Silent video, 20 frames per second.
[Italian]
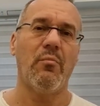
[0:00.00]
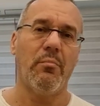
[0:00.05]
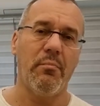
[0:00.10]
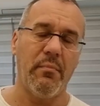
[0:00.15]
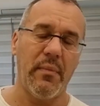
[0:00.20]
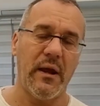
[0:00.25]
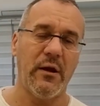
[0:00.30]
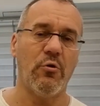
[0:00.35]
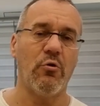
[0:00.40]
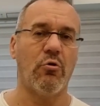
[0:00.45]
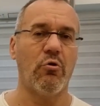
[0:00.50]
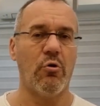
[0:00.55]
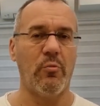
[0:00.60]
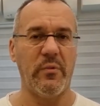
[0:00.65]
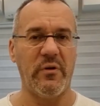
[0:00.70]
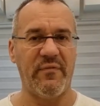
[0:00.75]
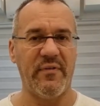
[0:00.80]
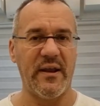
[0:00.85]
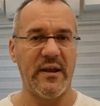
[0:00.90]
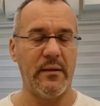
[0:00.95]
meno
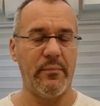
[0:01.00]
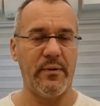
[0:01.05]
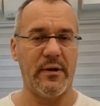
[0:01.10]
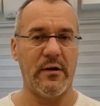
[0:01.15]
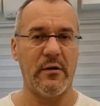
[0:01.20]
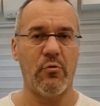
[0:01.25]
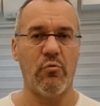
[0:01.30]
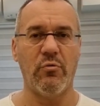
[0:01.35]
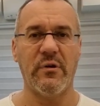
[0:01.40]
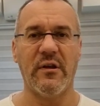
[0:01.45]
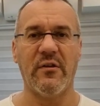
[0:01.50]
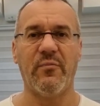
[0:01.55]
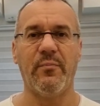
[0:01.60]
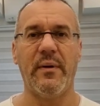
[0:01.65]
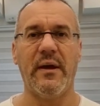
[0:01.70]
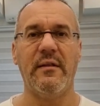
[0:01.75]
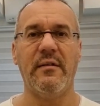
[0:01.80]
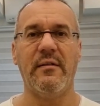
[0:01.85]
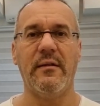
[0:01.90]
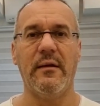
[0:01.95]
cromifene per alcuni
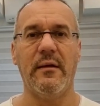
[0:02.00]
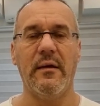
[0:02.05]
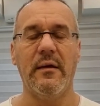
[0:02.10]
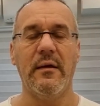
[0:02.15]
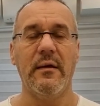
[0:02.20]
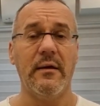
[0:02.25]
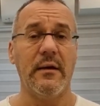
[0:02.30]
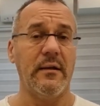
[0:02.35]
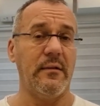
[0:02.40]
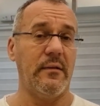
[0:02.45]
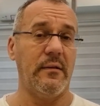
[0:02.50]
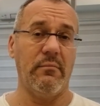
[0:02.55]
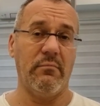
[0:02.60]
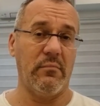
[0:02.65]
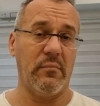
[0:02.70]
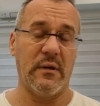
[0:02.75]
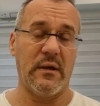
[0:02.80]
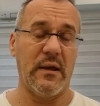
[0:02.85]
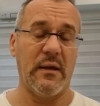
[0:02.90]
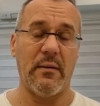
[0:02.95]
aspetti
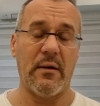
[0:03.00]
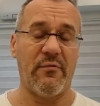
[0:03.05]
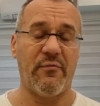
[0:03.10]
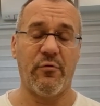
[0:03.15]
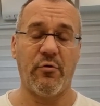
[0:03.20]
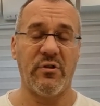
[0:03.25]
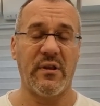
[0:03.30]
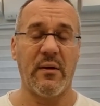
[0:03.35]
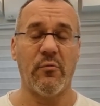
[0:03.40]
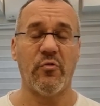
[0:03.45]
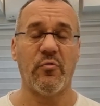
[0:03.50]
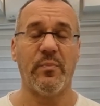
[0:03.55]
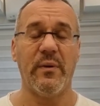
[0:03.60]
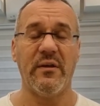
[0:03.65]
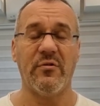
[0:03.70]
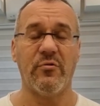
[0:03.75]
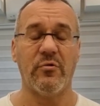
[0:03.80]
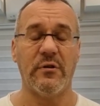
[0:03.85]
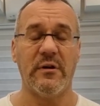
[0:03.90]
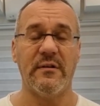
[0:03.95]
che affrontiamo
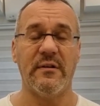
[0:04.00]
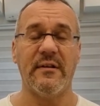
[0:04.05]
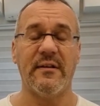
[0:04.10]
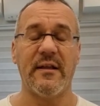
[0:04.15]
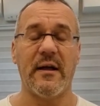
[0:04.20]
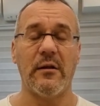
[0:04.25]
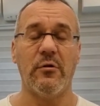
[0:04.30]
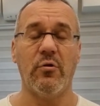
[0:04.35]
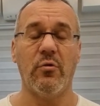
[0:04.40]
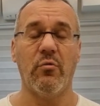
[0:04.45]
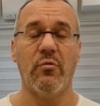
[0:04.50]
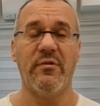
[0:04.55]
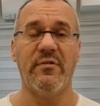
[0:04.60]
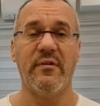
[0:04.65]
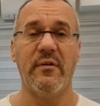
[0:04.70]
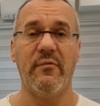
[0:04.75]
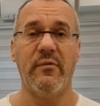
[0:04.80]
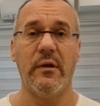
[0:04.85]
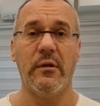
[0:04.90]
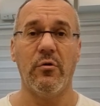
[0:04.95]
spesso nel dettaglio in
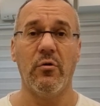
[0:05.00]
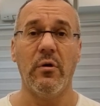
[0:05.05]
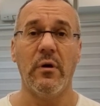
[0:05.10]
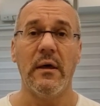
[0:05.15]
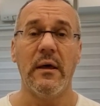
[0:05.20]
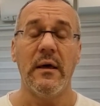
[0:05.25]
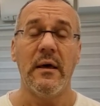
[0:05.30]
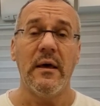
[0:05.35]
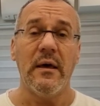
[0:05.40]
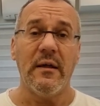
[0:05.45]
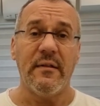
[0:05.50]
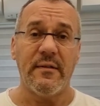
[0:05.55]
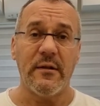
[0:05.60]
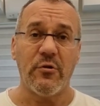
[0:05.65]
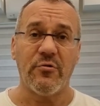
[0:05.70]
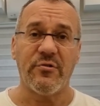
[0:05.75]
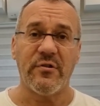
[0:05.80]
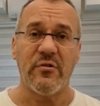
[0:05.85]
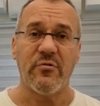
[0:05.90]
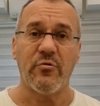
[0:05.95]
questi video,
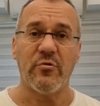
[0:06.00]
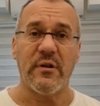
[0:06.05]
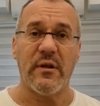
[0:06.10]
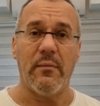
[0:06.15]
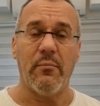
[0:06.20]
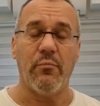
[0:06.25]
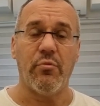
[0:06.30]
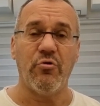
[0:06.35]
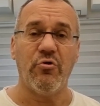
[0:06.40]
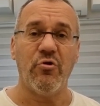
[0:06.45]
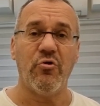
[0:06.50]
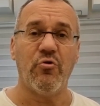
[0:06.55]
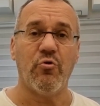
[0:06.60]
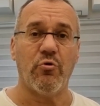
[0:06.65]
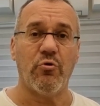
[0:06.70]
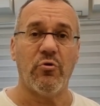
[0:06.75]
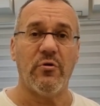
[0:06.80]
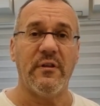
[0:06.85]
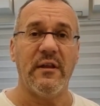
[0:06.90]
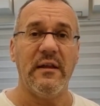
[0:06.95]
nello stesso tempo ci
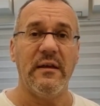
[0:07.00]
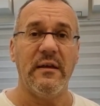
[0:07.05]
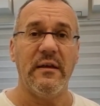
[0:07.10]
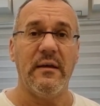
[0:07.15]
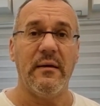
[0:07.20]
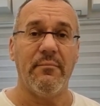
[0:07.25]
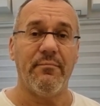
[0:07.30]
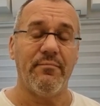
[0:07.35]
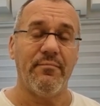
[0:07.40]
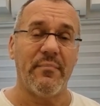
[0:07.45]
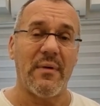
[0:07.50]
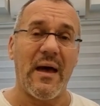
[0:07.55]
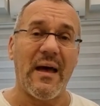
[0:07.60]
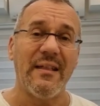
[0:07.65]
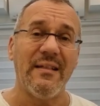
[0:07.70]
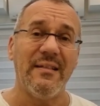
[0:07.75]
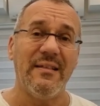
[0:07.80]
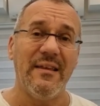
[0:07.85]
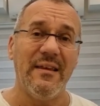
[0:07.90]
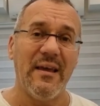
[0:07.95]
sono degli
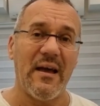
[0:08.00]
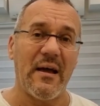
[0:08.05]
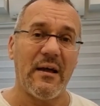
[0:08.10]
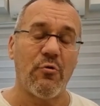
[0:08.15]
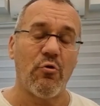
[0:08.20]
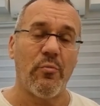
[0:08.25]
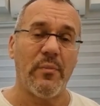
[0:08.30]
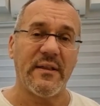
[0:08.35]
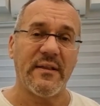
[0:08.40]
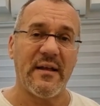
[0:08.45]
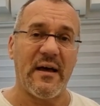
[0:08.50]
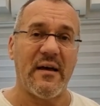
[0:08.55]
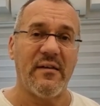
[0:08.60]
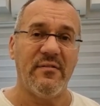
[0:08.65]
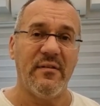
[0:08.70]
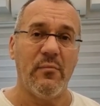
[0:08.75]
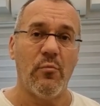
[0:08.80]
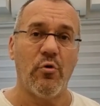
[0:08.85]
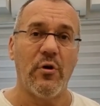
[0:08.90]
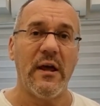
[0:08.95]

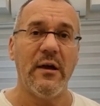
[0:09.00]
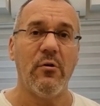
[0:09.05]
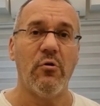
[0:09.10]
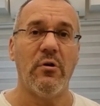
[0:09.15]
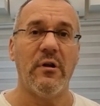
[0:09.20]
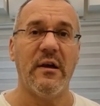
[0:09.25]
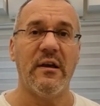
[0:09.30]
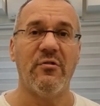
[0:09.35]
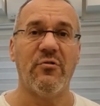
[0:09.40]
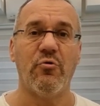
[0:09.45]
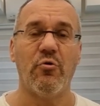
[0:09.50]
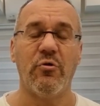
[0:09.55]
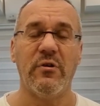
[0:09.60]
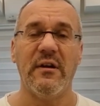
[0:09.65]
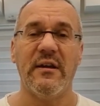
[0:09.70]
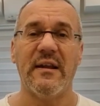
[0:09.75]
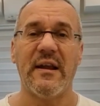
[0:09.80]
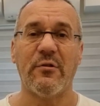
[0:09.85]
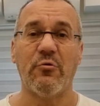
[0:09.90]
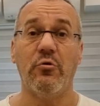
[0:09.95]
antiaromatasi, molecole che sono
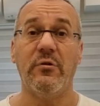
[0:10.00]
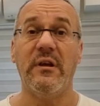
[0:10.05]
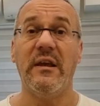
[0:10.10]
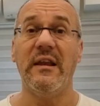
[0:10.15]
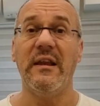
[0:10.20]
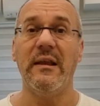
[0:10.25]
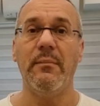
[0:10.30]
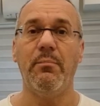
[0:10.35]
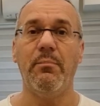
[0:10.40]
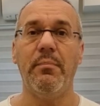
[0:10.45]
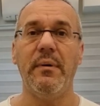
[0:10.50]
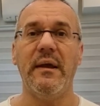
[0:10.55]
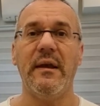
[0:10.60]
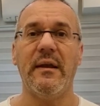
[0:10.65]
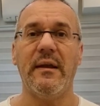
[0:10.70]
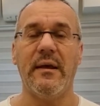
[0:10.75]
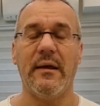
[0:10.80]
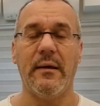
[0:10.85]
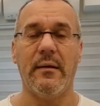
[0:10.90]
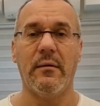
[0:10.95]
in grado di
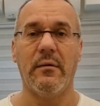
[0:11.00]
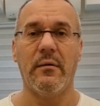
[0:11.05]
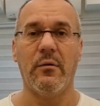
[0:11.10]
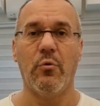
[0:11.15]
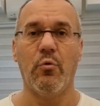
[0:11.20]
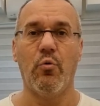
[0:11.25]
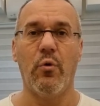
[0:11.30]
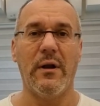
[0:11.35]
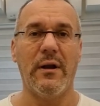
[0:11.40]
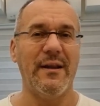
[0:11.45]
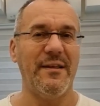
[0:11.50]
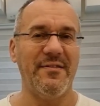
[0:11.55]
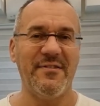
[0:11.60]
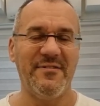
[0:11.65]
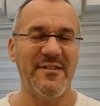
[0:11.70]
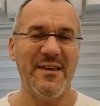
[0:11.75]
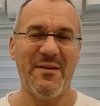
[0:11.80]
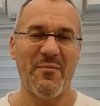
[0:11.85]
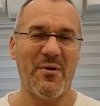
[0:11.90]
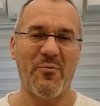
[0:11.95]
inibire
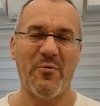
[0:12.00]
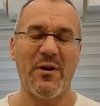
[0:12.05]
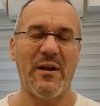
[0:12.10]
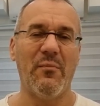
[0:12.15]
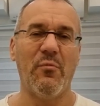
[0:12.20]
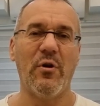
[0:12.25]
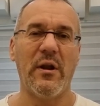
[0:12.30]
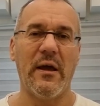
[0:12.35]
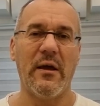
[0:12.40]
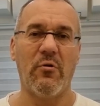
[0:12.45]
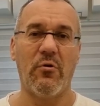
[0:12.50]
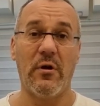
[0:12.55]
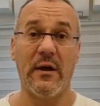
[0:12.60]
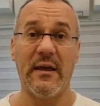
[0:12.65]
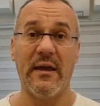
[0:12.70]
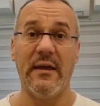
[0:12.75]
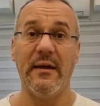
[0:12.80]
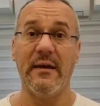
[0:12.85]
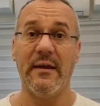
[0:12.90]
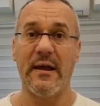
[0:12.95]
quell'enzima, quella molecola
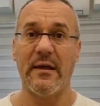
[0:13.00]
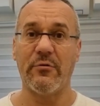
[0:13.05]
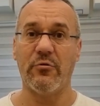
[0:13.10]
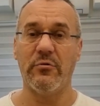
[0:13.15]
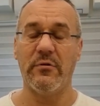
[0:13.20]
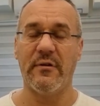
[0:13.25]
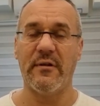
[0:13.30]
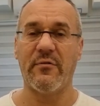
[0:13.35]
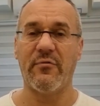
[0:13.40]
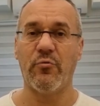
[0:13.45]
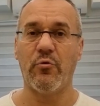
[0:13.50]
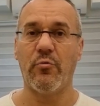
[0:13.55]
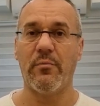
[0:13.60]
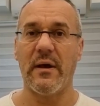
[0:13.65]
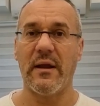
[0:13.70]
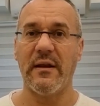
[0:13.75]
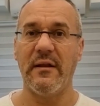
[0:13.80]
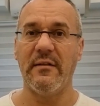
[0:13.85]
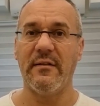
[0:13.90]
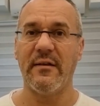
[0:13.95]
che è in grado di
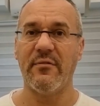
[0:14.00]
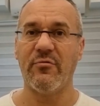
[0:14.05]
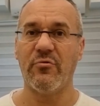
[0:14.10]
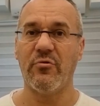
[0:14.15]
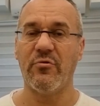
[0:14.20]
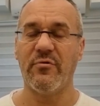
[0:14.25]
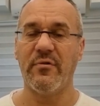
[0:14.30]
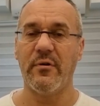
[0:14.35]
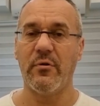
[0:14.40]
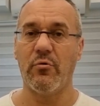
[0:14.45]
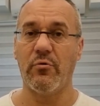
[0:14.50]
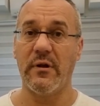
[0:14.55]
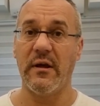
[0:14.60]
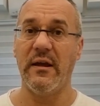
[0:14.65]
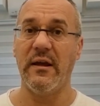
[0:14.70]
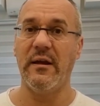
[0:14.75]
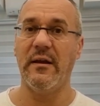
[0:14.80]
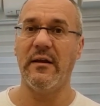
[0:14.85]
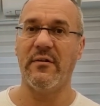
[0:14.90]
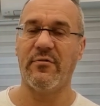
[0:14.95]
trasformare il
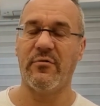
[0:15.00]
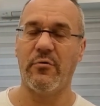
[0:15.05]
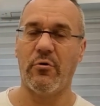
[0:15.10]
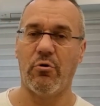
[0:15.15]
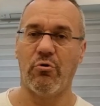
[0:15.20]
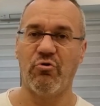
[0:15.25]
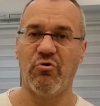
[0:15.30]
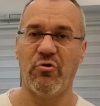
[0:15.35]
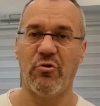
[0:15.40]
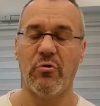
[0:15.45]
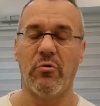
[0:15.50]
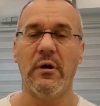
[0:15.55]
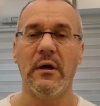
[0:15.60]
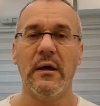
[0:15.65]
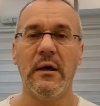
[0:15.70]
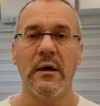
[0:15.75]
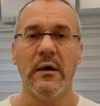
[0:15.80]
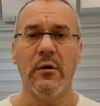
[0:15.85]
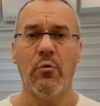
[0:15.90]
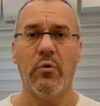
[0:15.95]
testosterone in estrogeno.
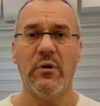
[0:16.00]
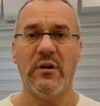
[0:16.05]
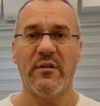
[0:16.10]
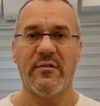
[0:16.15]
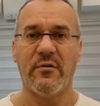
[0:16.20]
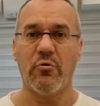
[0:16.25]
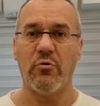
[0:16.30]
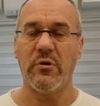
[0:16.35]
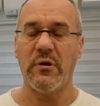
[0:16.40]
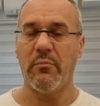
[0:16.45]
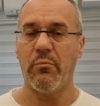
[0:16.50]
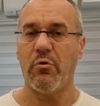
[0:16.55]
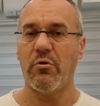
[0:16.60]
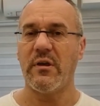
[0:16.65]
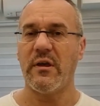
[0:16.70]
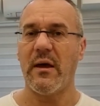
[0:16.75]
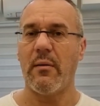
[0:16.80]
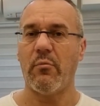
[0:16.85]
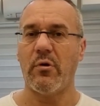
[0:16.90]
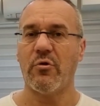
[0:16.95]
Quindi se noi ne
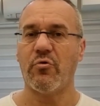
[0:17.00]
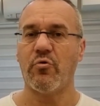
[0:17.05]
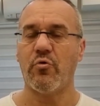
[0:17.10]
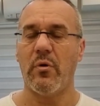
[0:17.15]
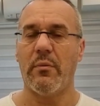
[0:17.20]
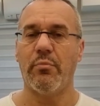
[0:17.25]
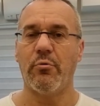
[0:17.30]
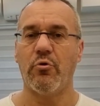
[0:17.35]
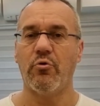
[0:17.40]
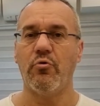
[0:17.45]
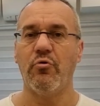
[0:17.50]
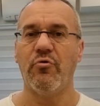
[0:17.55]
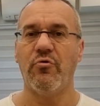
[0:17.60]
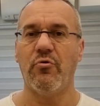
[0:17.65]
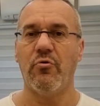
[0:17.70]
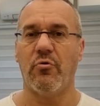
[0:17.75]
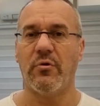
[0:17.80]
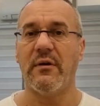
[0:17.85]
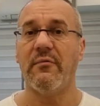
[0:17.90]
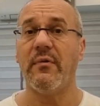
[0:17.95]
blocchiamo la sua
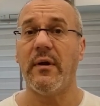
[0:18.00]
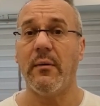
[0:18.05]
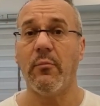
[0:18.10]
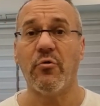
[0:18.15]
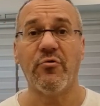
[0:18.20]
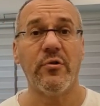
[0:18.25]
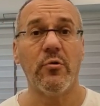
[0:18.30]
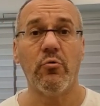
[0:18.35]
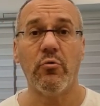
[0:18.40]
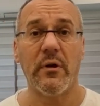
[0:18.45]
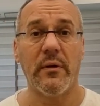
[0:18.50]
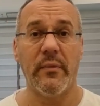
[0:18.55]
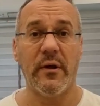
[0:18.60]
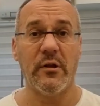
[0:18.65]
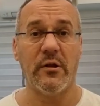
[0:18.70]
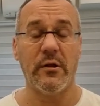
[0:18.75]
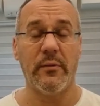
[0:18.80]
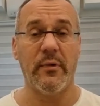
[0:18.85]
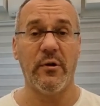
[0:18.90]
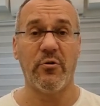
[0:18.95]
produzione avremo
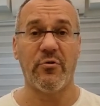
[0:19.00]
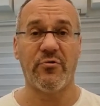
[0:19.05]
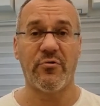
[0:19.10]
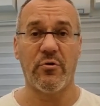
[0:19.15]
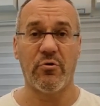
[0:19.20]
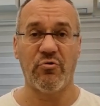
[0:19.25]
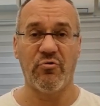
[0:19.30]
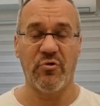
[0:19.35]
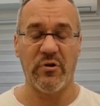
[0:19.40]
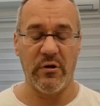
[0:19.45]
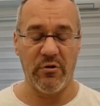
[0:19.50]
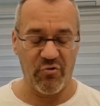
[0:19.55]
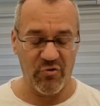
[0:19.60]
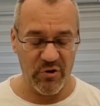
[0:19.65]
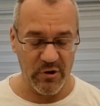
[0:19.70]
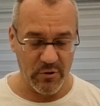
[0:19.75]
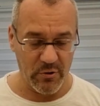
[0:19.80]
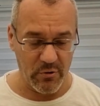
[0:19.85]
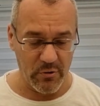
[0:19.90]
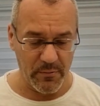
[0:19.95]
sicuramente meno estrogeni in
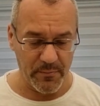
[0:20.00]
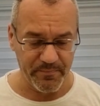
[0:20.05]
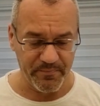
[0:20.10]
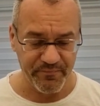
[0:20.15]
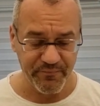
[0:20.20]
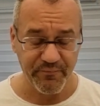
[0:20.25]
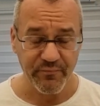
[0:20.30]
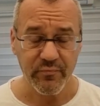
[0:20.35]
circolo.